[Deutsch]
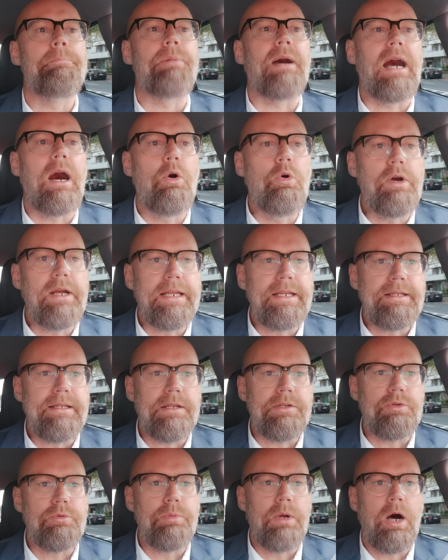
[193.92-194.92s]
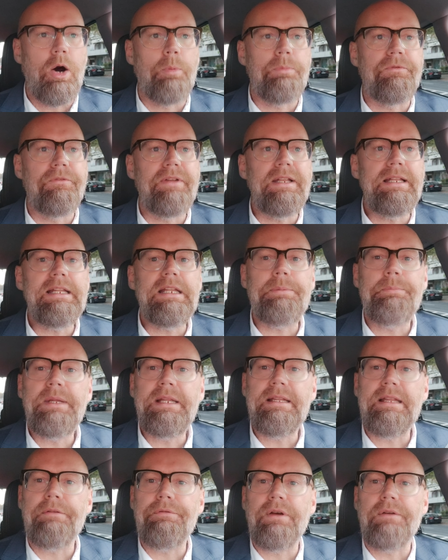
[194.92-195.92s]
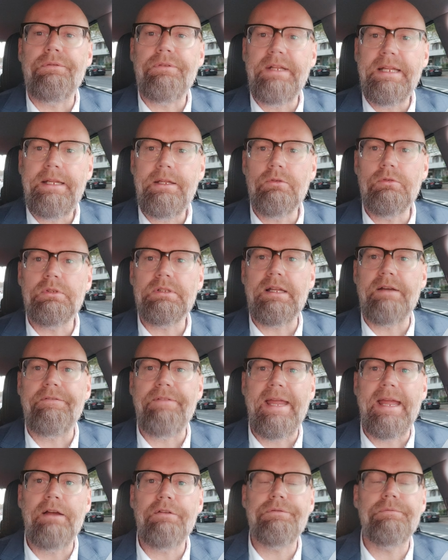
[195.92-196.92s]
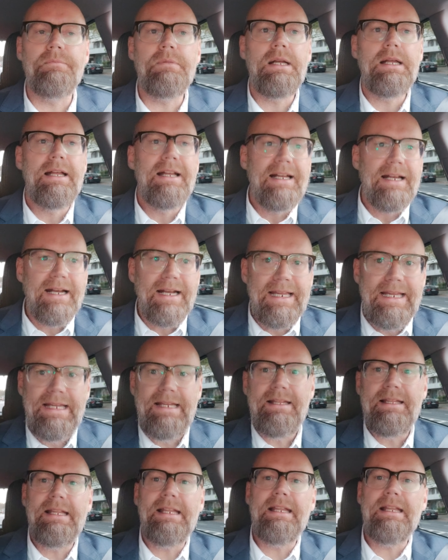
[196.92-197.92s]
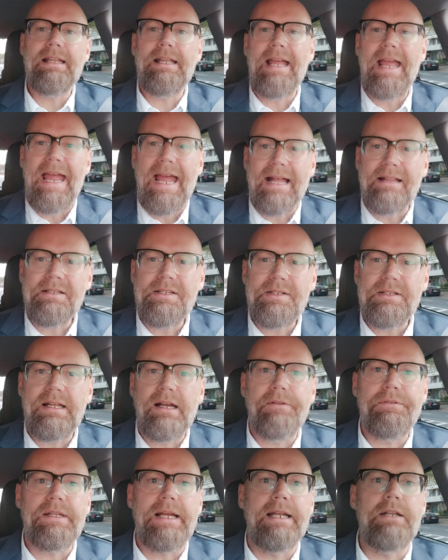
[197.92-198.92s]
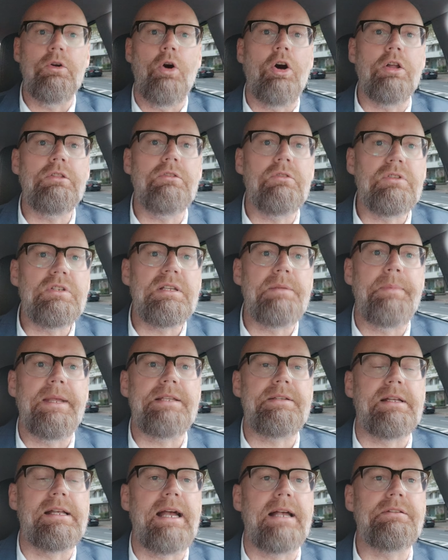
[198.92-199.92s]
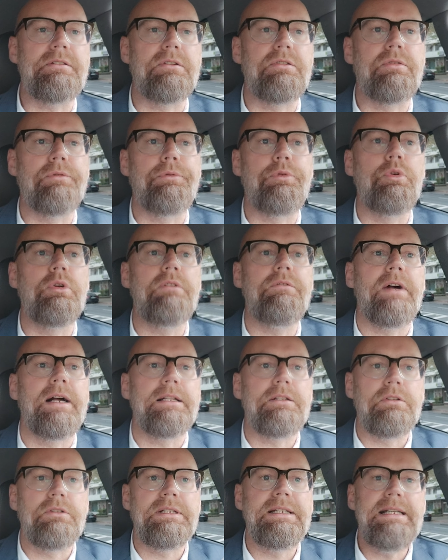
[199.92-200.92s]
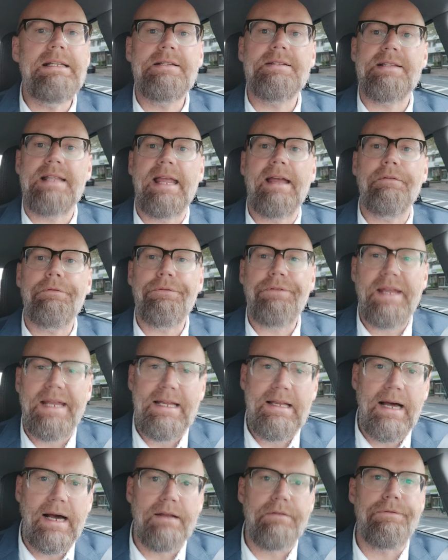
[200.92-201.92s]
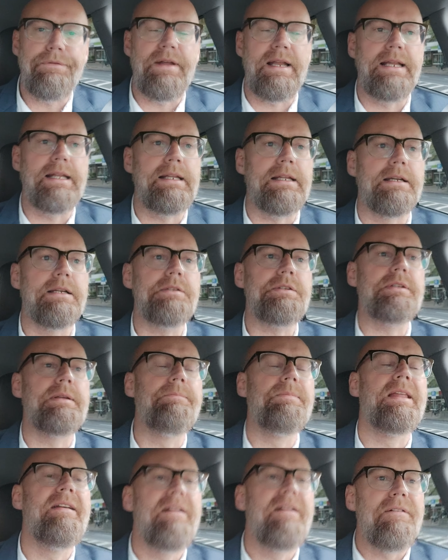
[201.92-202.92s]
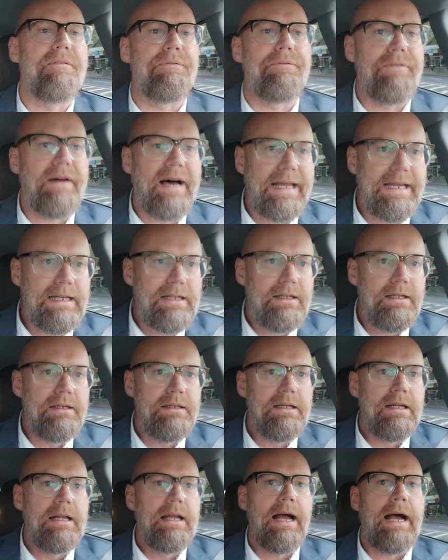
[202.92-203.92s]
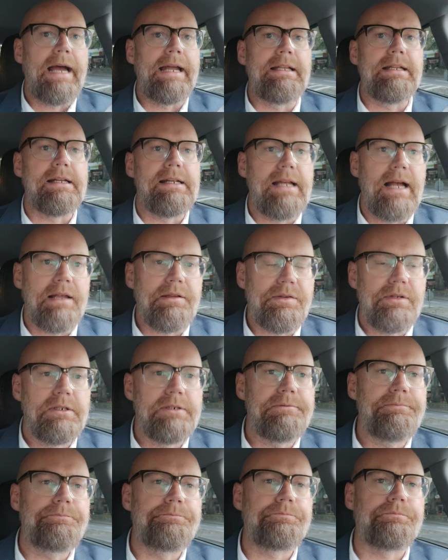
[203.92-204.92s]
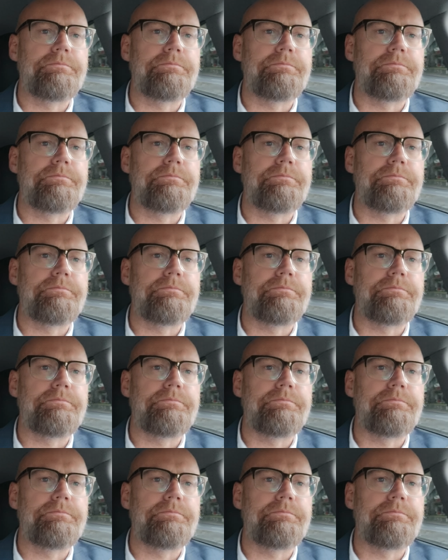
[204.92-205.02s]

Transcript: brauche ich das überhaupt? Will ich mich der Verpflichtung unterwerfen, richtig ernsthaft eine ordnungsgemäße Kasse zu führen, weil die sehr fehleranfällig ist, weil eine Kasse